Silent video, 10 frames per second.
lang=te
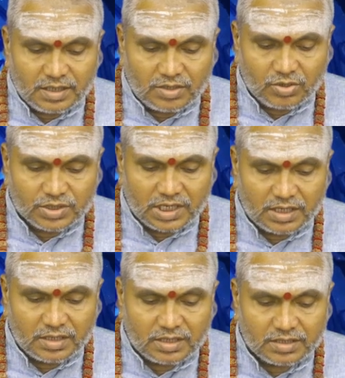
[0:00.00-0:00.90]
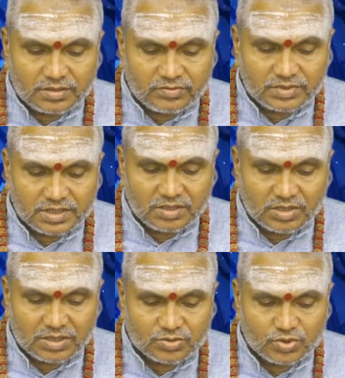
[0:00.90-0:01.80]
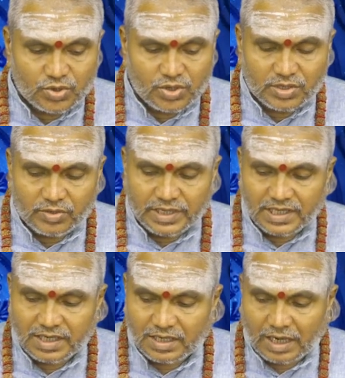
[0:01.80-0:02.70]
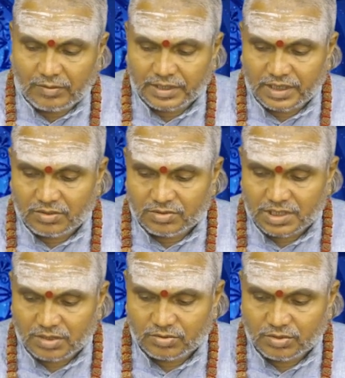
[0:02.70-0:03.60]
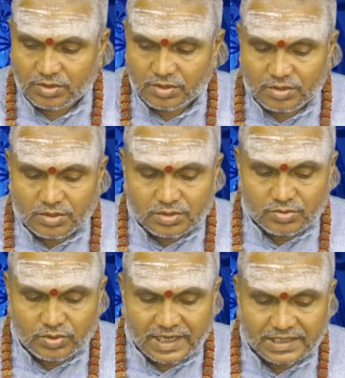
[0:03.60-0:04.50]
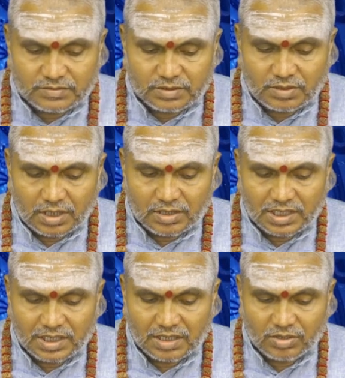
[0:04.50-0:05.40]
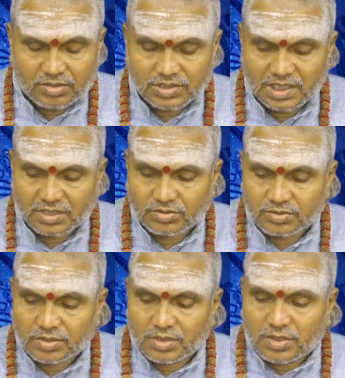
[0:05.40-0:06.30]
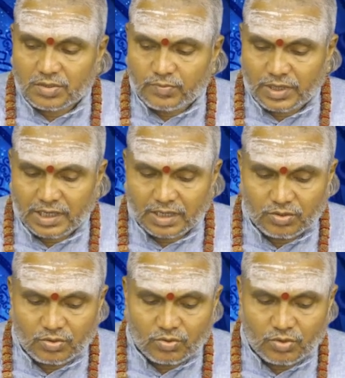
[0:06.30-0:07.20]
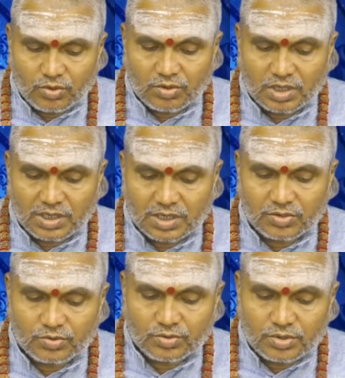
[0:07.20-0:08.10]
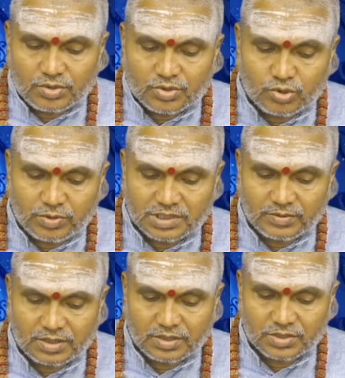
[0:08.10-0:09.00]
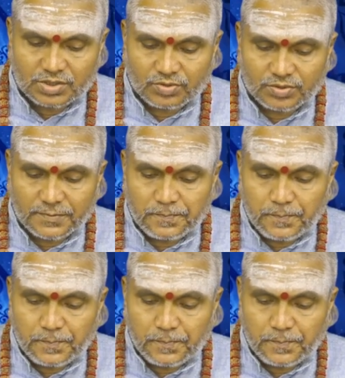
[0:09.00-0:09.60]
ఈ రోజున విజయవాడకు సూర్యోదయం ఐదు గంటల నలభై ఏడు నిమిషాలకు సూర్యాస్తమయం ఆరు గంటల ఇరవై ఒక్క నిమిషాలకు పగలు రెండు గంటలకు శుభ సమయం నడుస్తూ ఉంది